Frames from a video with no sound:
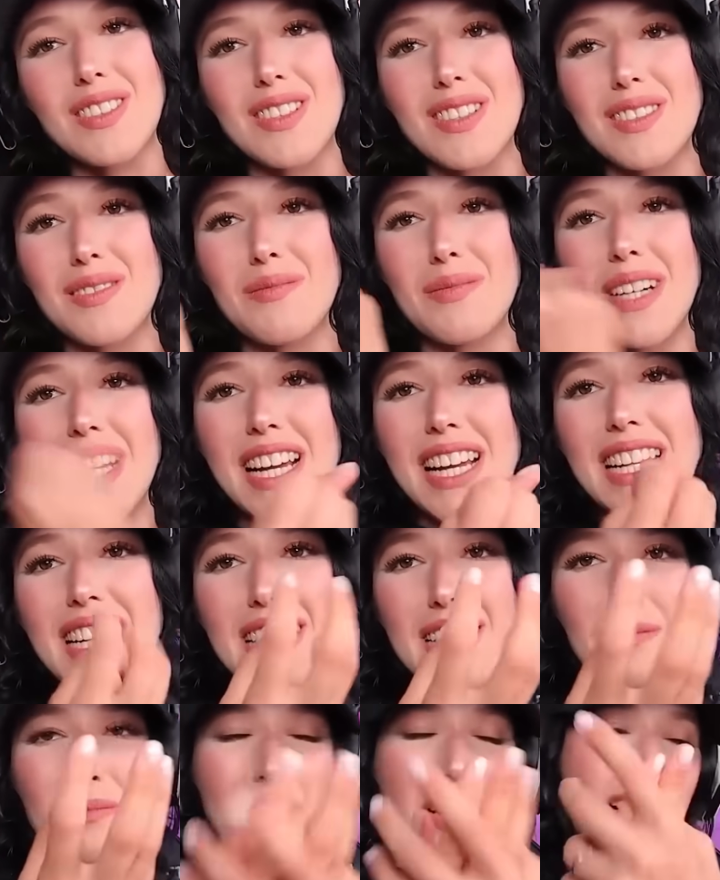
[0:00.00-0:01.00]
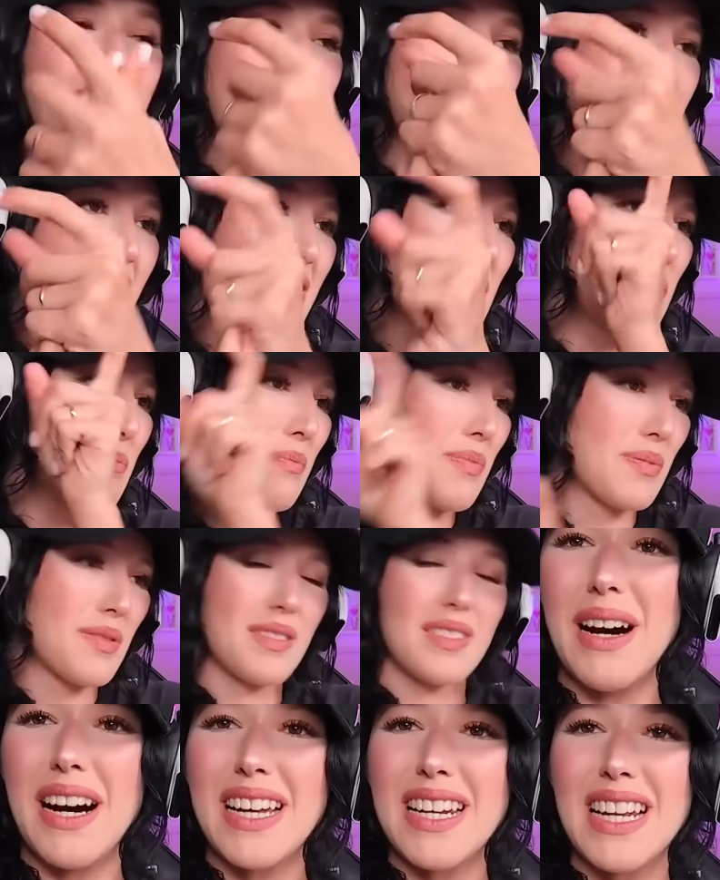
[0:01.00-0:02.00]
sokma eli buraların hep
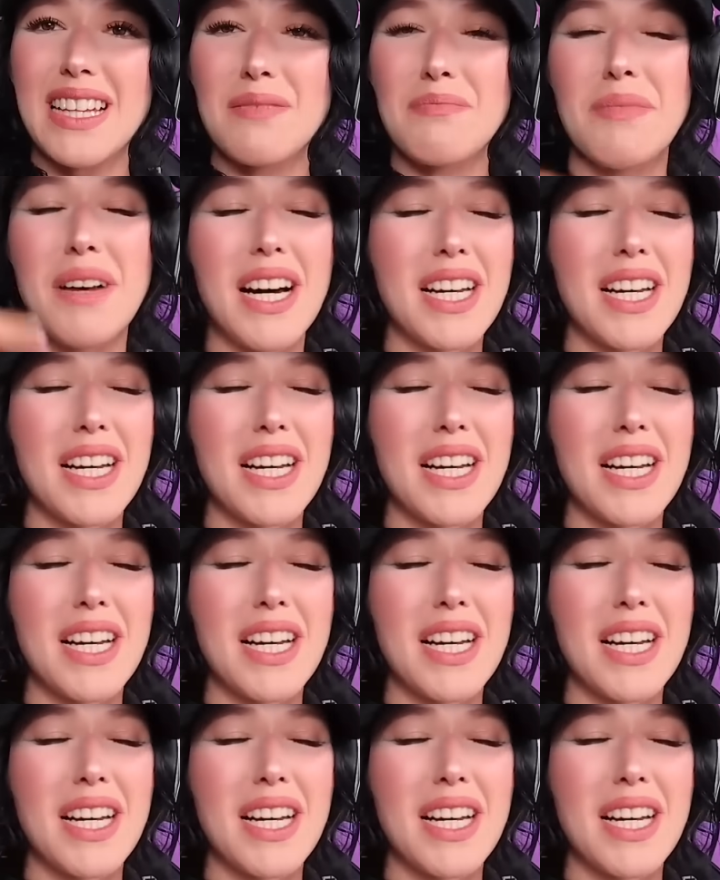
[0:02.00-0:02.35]
baharat